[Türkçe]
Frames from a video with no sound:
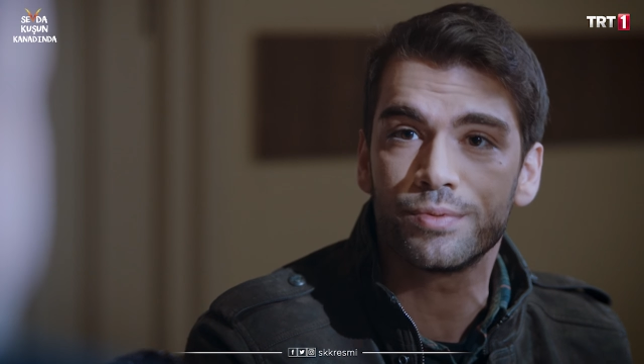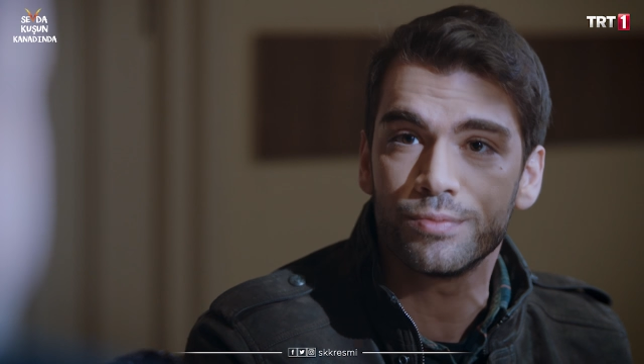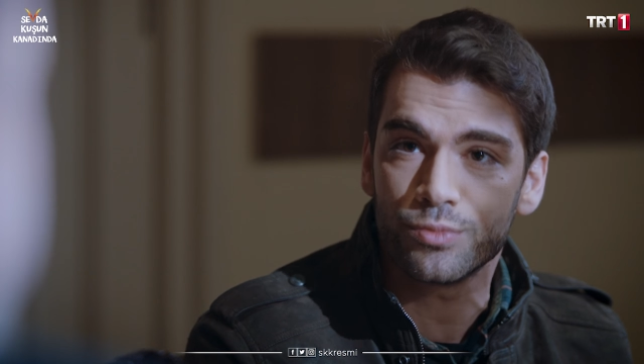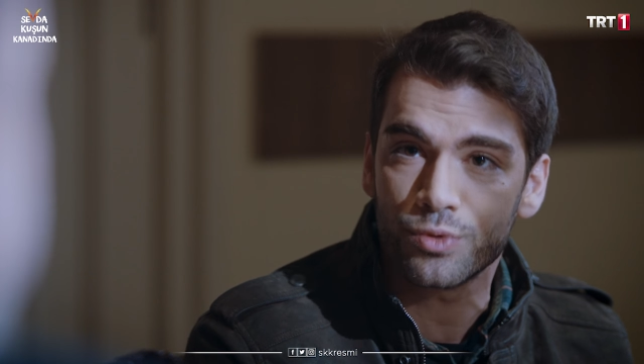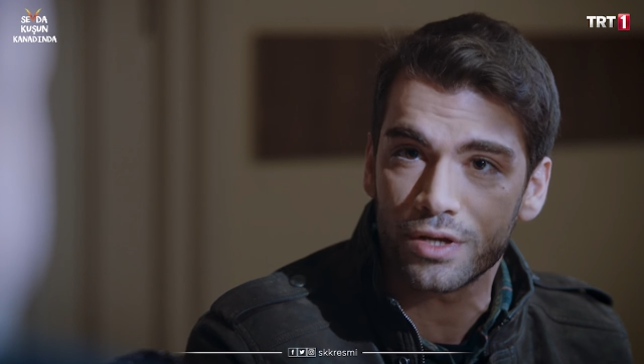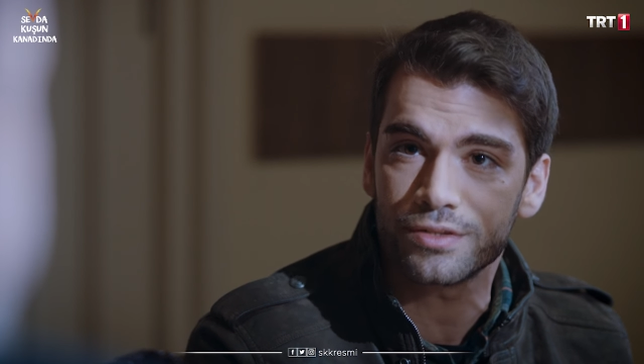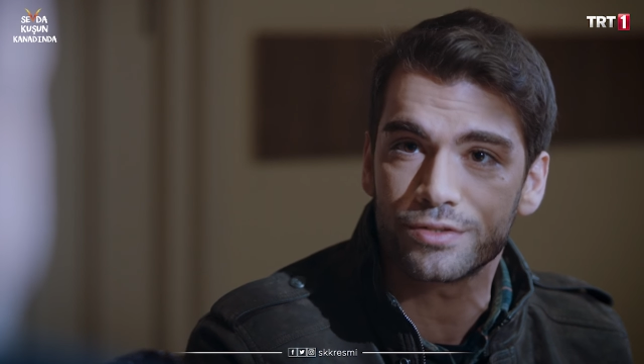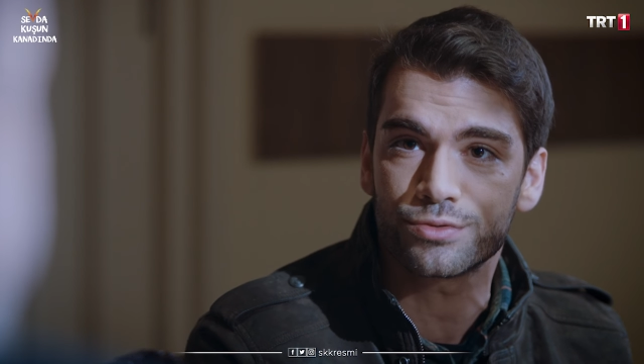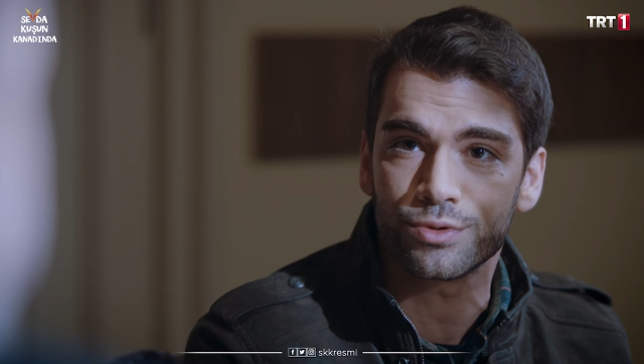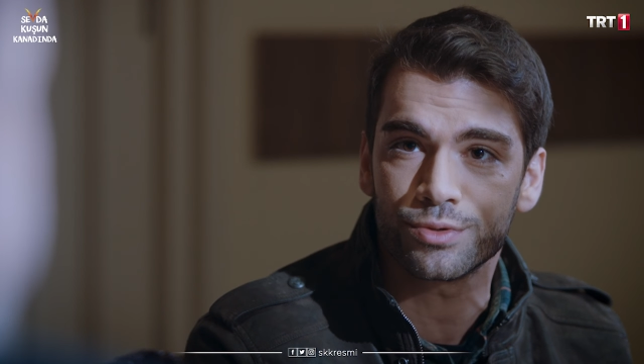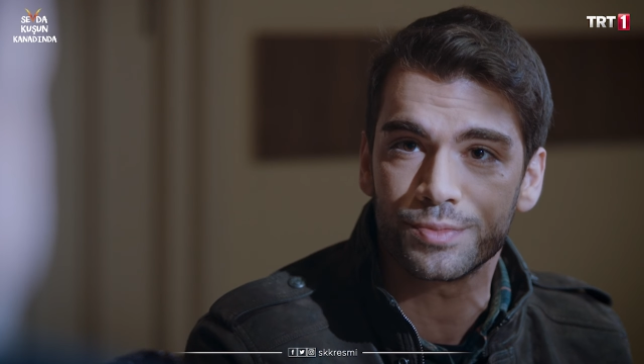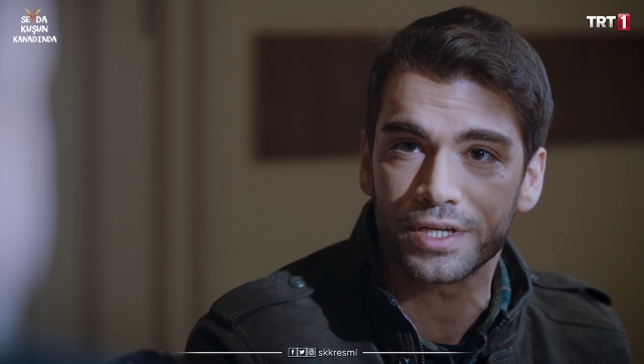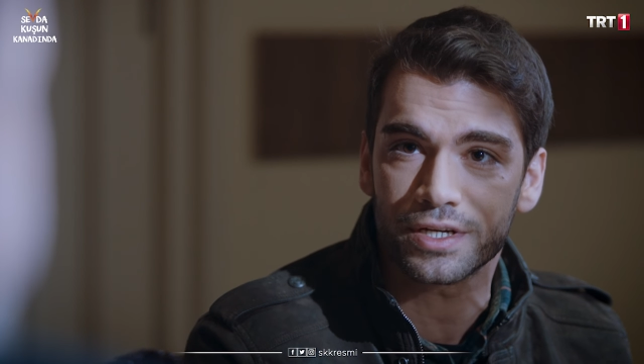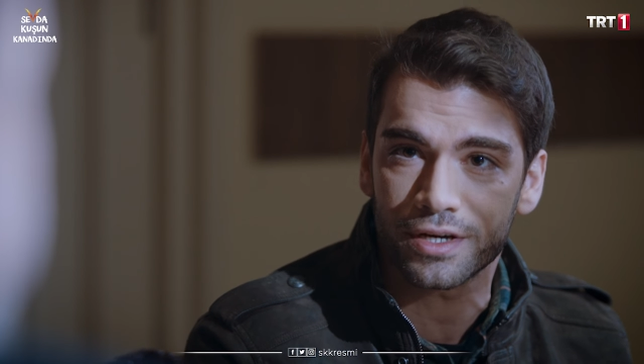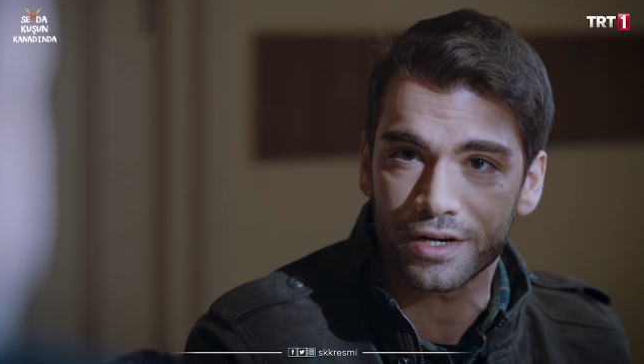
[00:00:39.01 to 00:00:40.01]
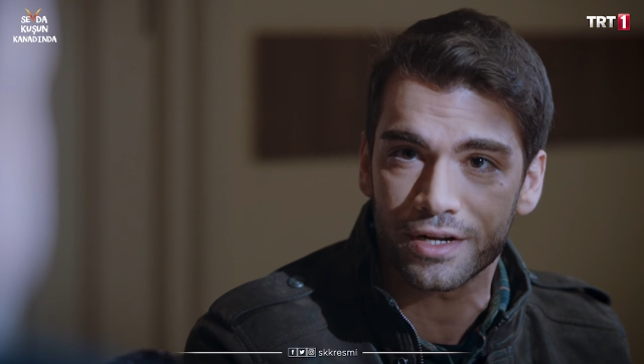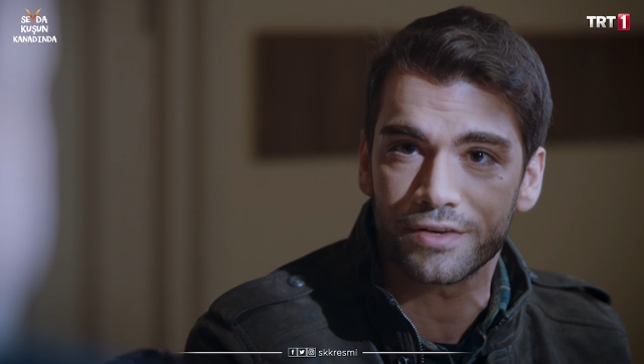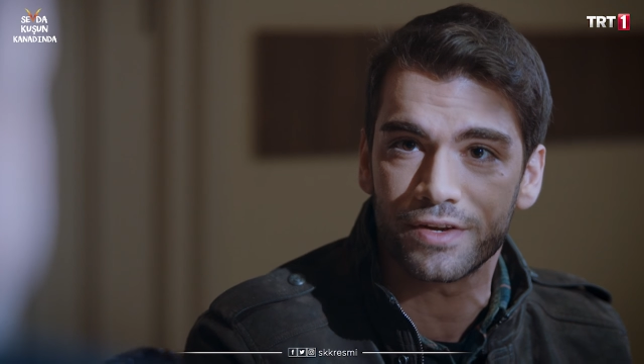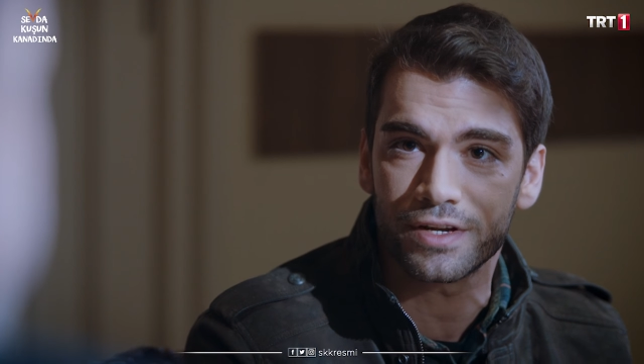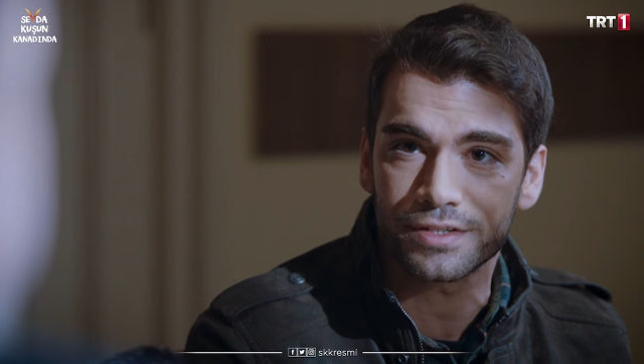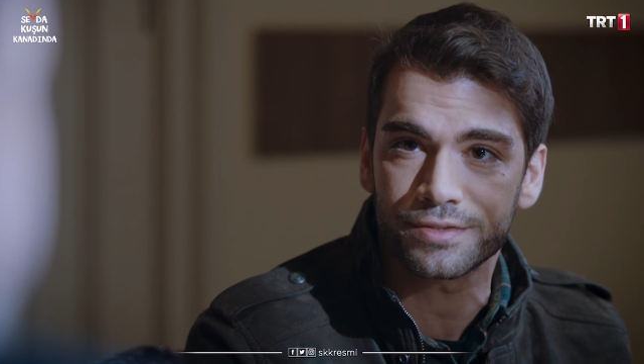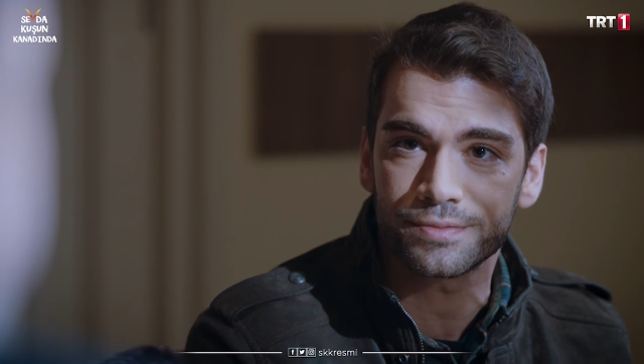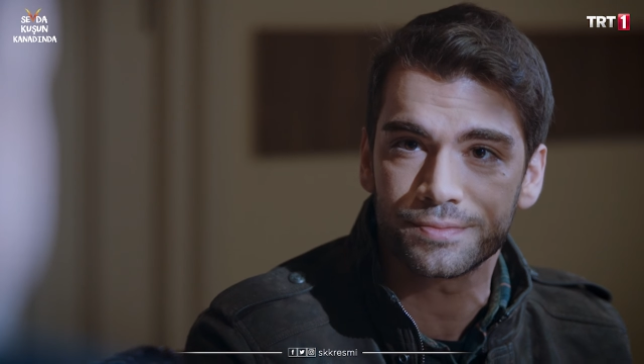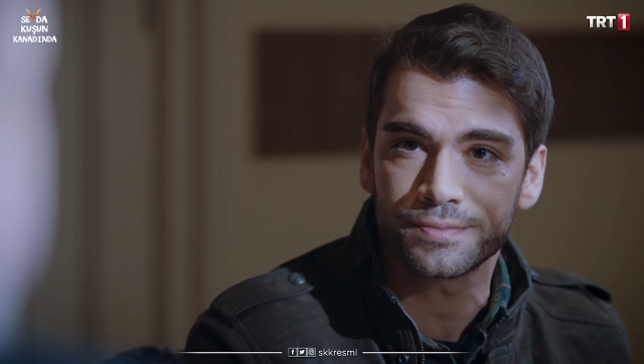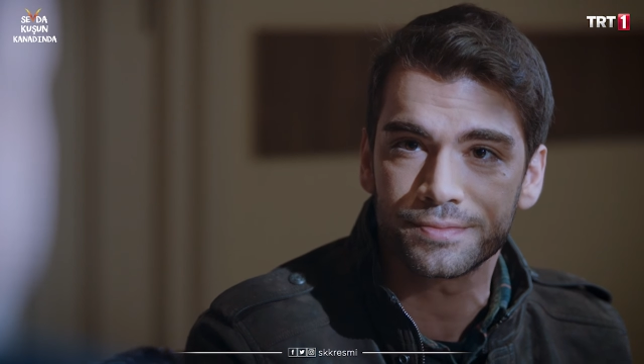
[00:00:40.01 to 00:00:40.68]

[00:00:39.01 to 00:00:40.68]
bir mühendis olmaya karar verdim.